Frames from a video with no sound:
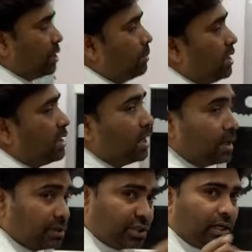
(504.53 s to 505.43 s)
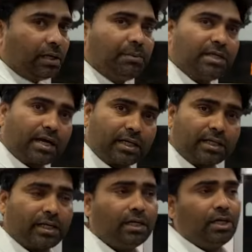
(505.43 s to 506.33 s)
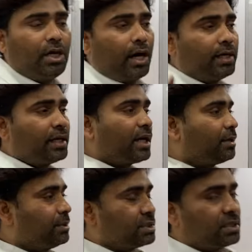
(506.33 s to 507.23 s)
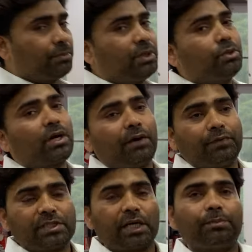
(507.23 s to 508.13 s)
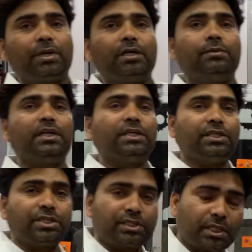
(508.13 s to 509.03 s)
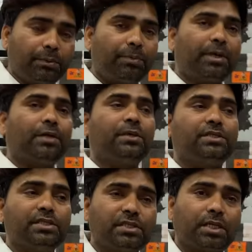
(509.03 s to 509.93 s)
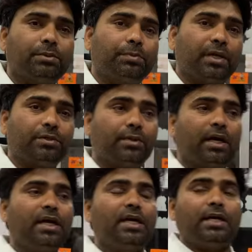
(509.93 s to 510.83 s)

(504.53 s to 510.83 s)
में या चैनल में जाकर के अंडर गारमेंट्स के वीडियो काफ़ी सारे पड़े हुए हैं टी शर्ट्स के भी पड़े हुए हैं जीन्स के भी पड़े हुए हैं